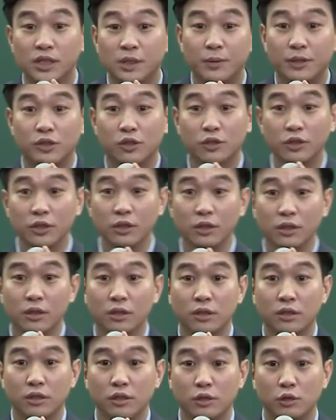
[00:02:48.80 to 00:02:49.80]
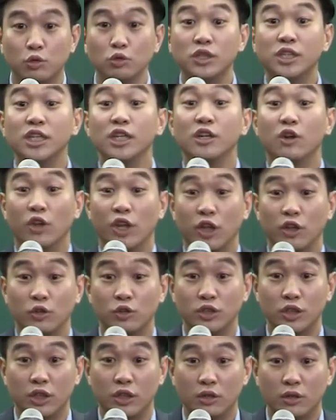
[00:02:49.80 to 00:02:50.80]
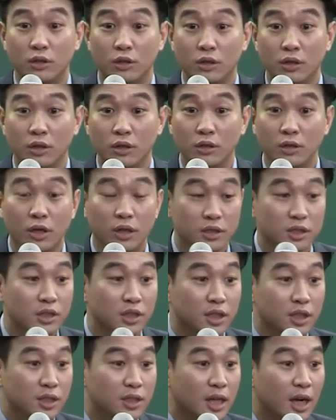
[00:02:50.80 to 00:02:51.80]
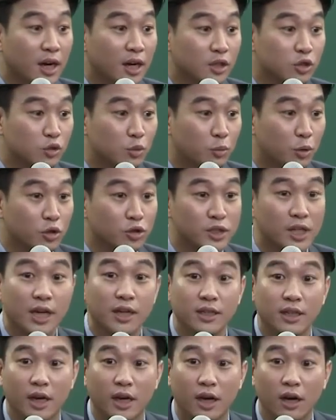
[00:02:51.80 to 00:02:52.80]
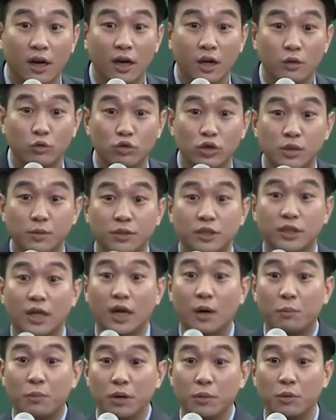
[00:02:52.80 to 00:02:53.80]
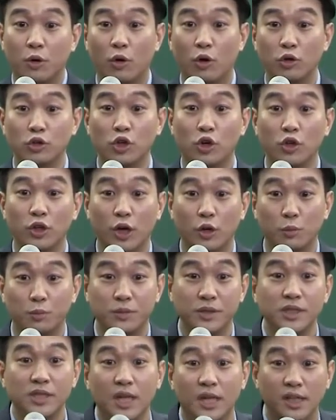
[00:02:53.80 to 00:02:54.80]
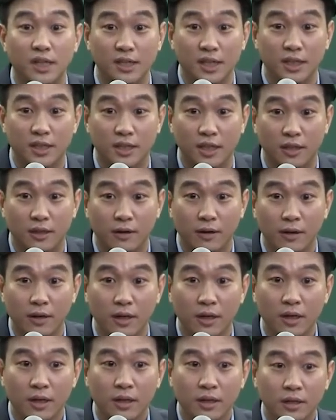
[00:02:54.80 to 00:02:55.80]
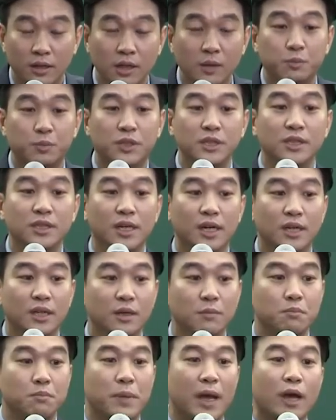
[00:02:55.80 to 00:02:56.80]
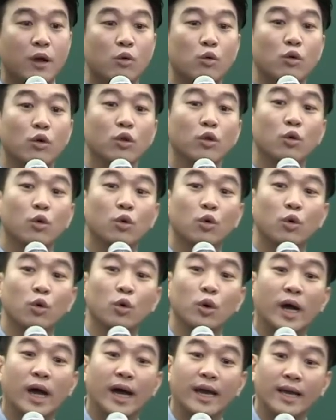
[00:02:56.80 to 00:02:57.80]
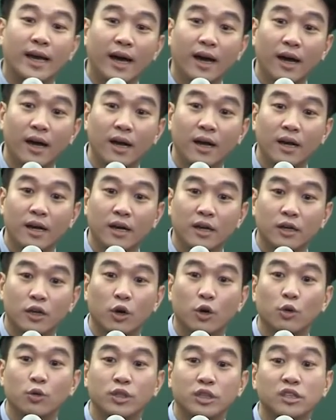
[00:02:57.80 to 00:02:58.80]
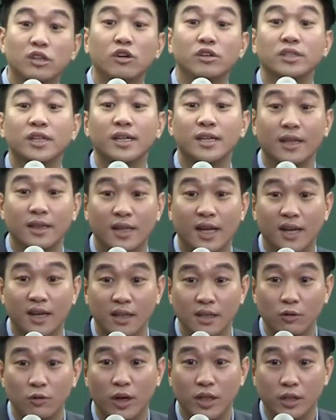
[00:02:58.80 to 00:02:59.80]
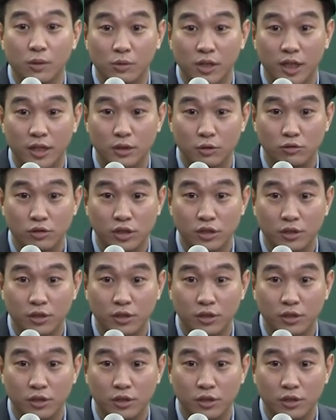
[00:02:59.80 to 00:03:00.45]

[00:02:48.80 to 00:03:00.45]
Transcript: 그 집에서는 손실이 일어나는 거잖아요. 내가 지금까지 나가지고 와 먹여 살린 애가 우리 집에서 나가버리면 허전하고 빈자리가 생기잖아요. 그 빈자리는 메꿔놓고 가야 결혼이 성사된다라는 관념을 가지고